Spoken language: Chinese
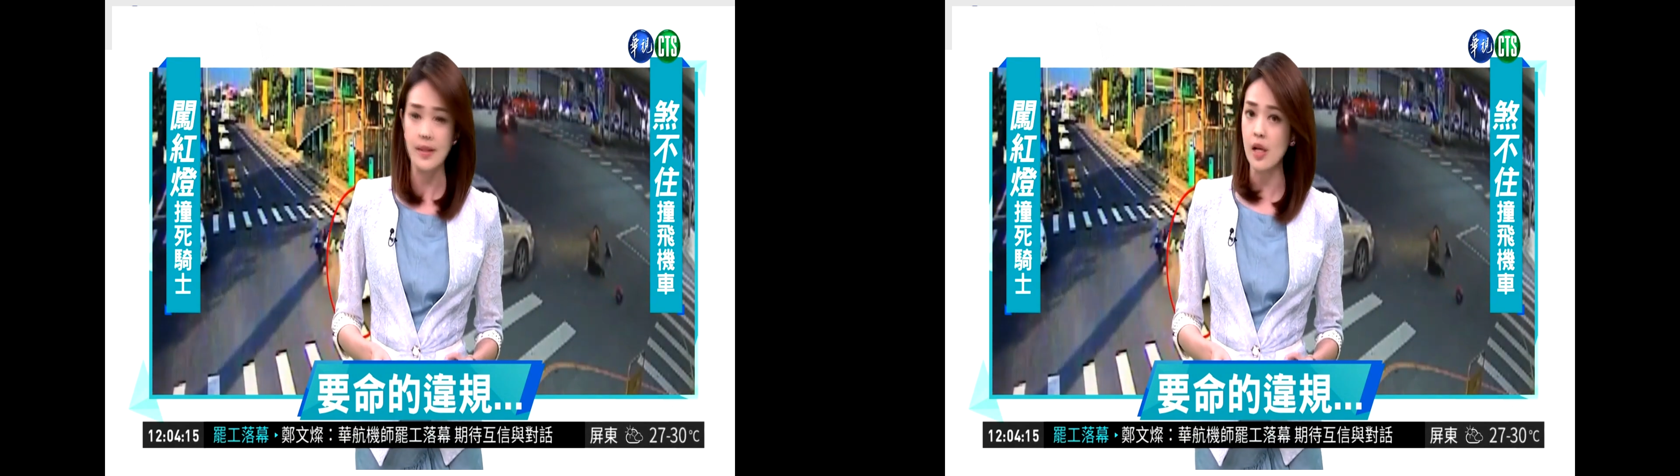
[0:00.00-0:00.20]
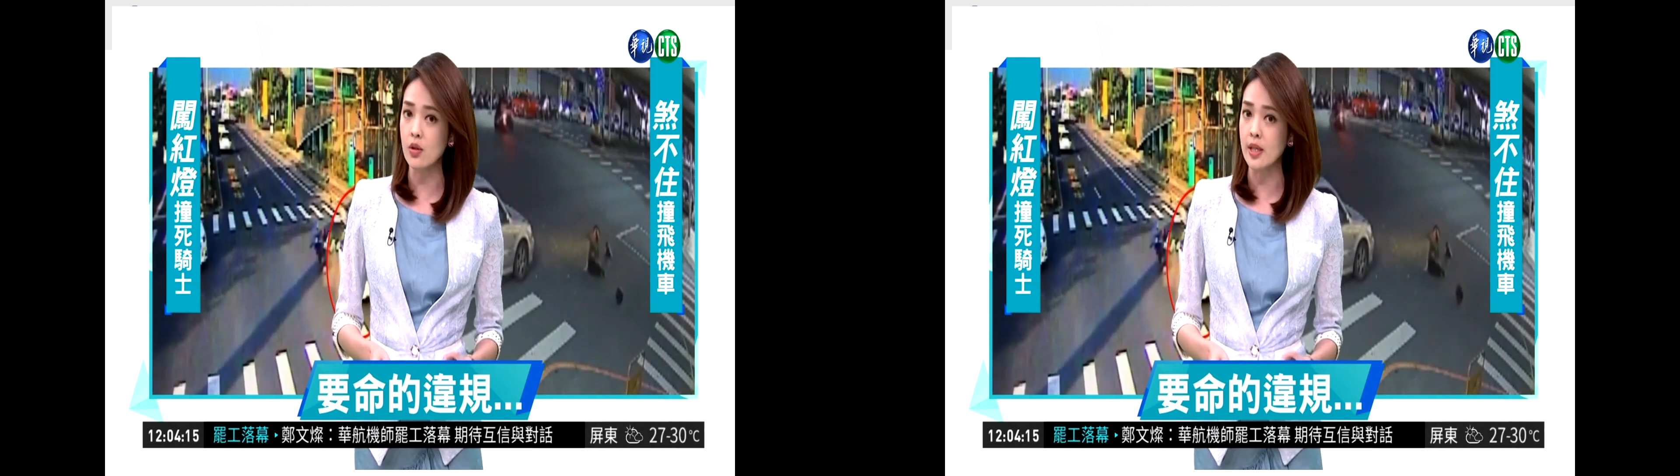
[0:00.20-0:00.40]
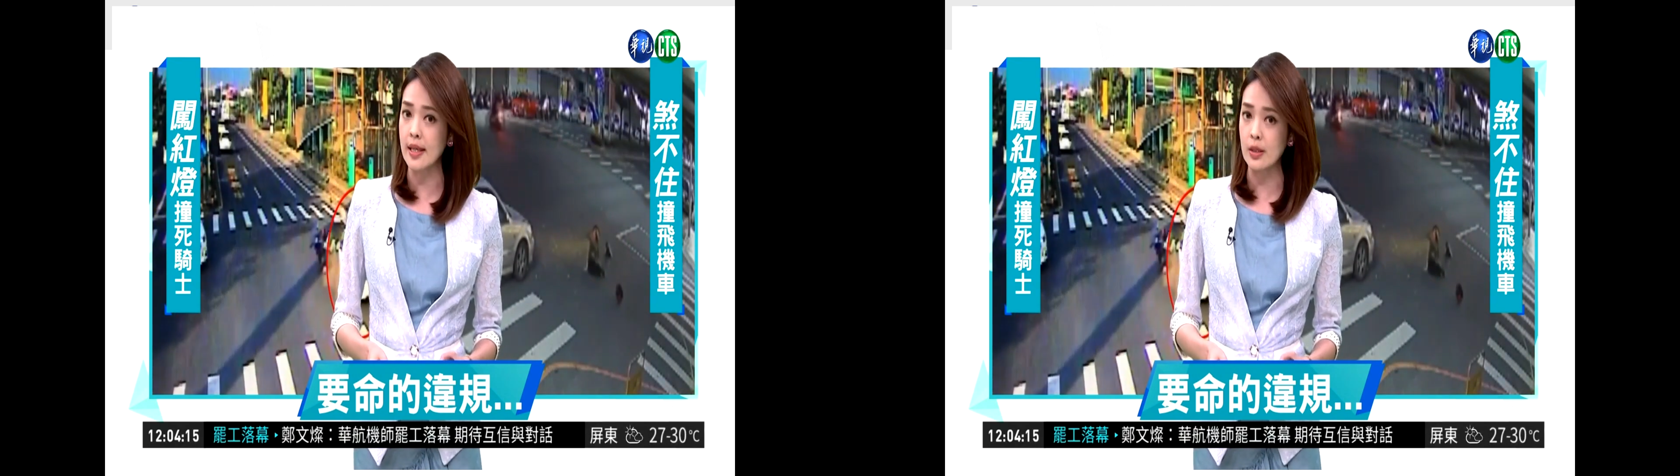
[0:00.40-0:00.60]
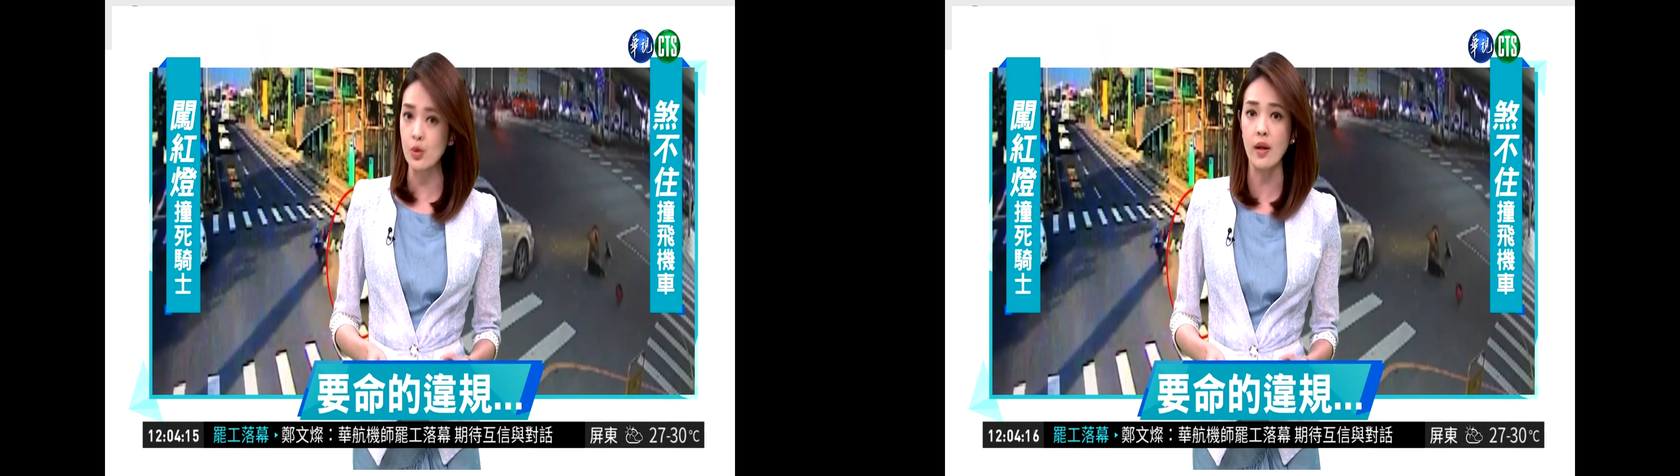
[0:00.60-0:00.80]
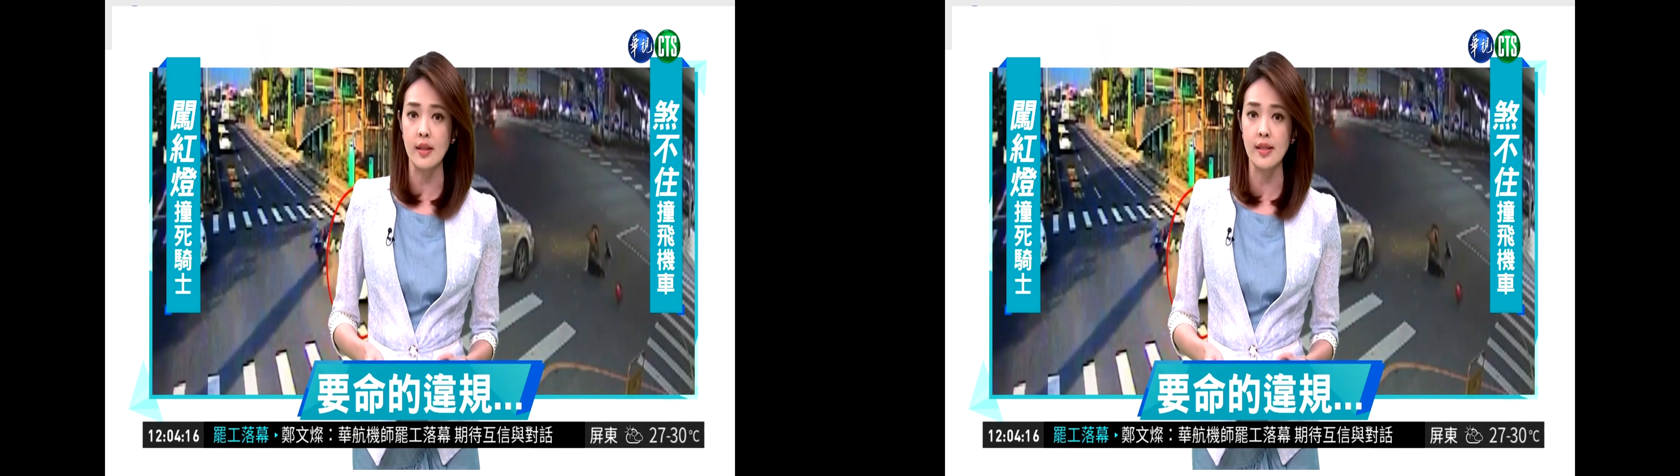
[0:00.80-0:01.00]
的轿车给
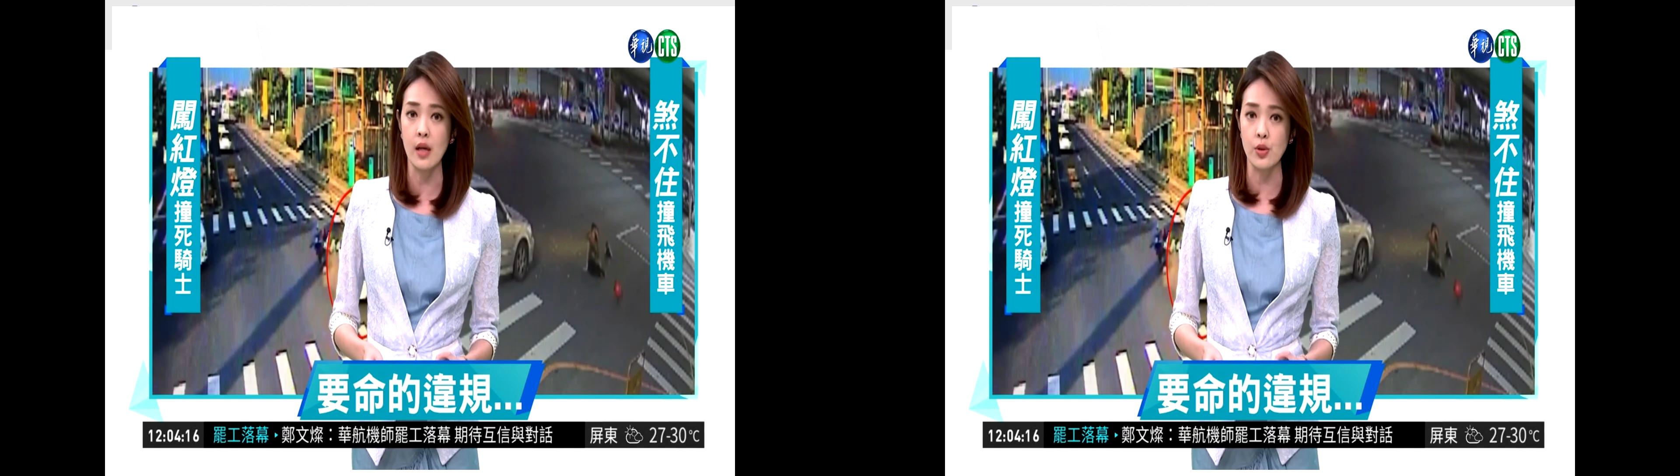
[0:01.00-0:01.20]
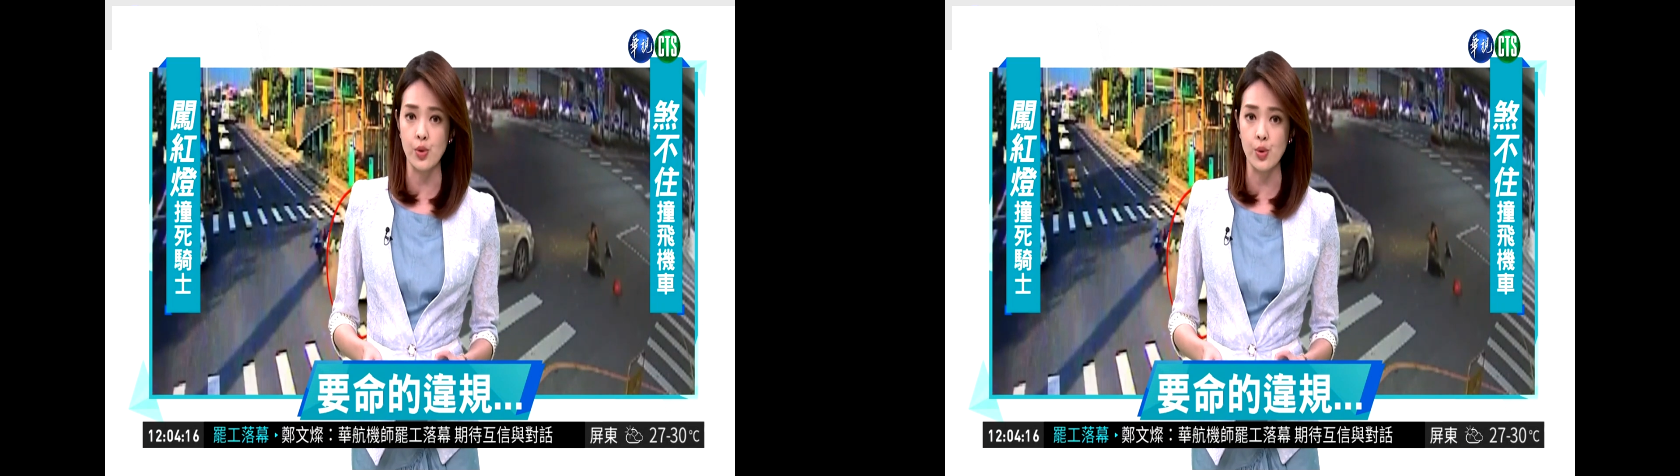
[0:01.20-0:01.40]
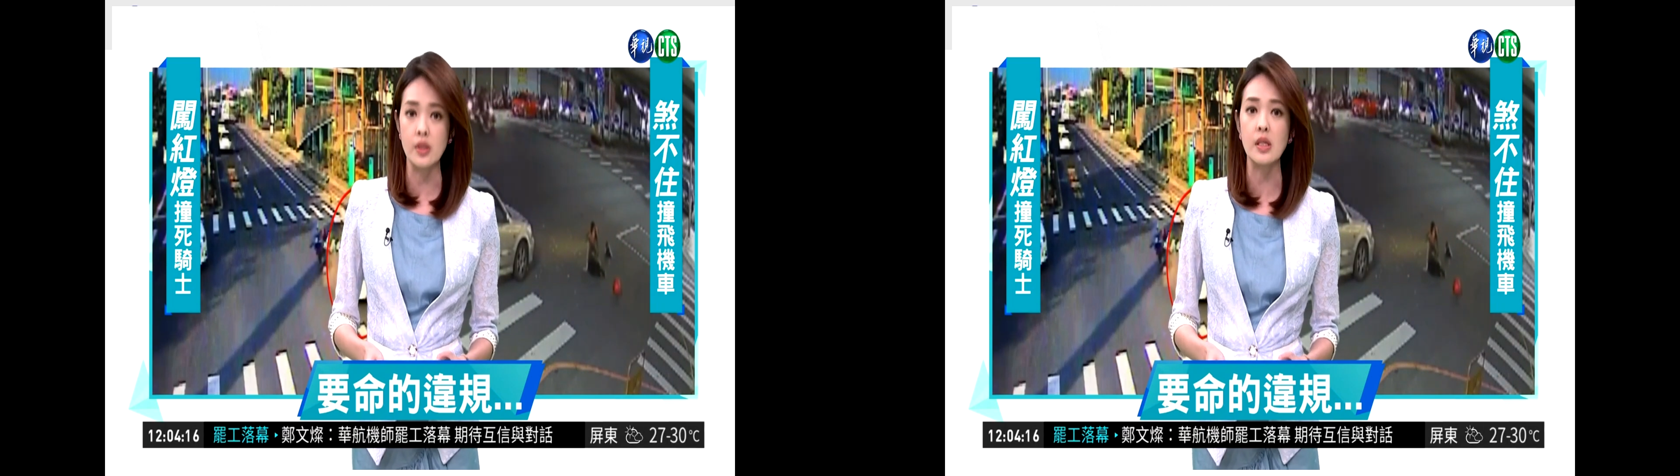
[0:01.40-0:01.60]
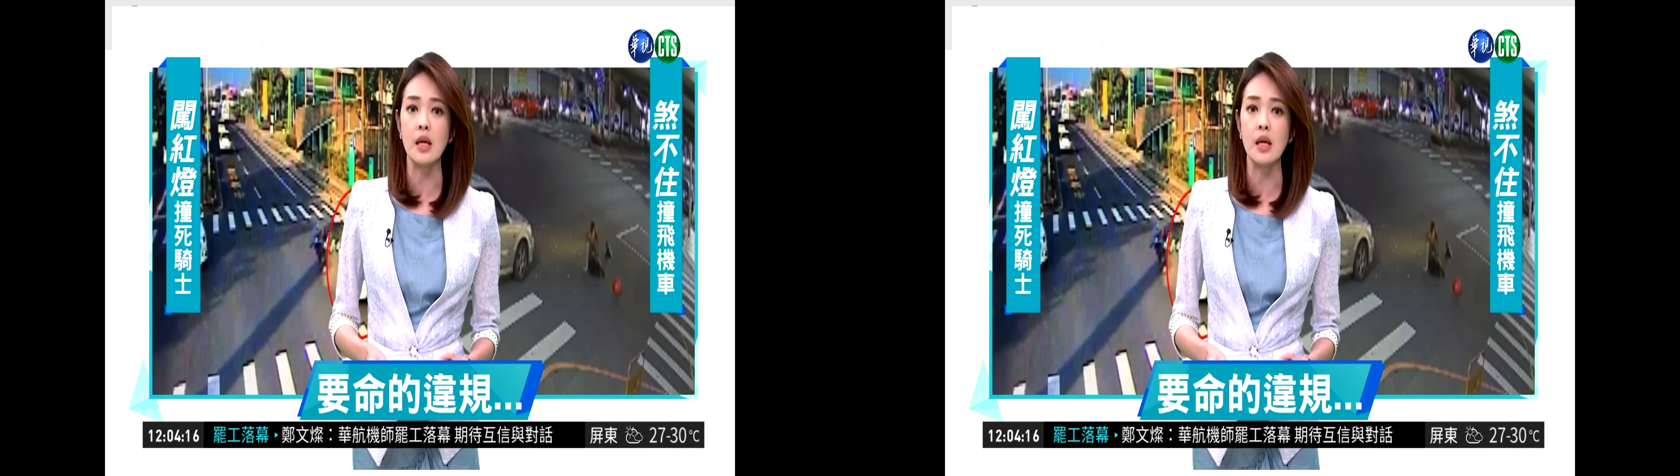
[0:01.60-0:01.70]
撞了上去。